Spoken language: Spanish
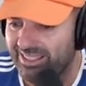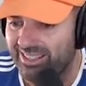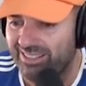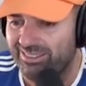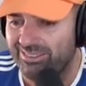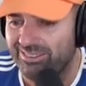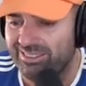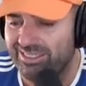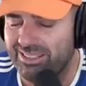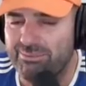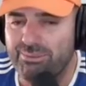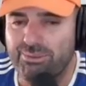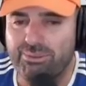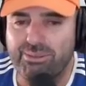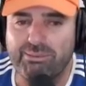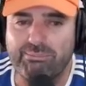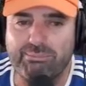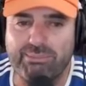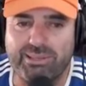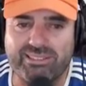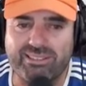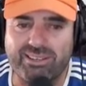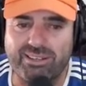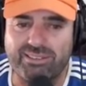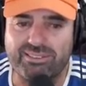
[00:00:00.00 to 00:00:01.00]
esto está muy bien
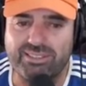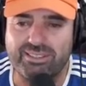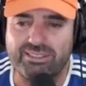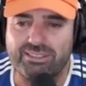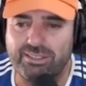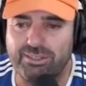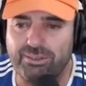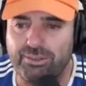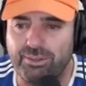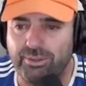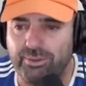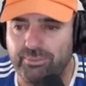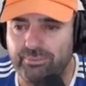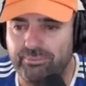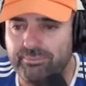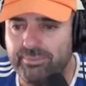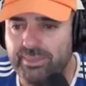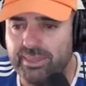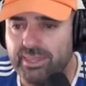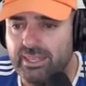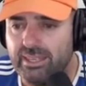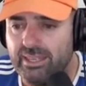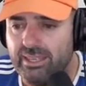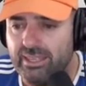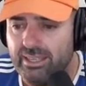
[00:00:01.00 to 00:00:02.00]
pensado, sí señor.
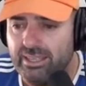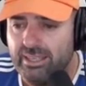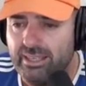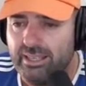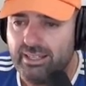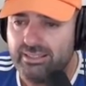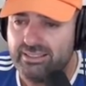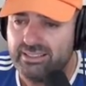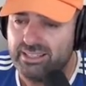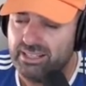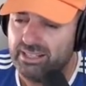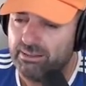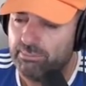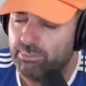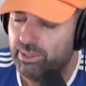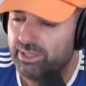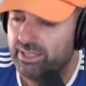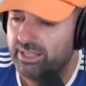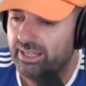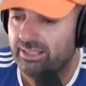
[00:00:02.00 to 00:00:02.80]
Así la puedes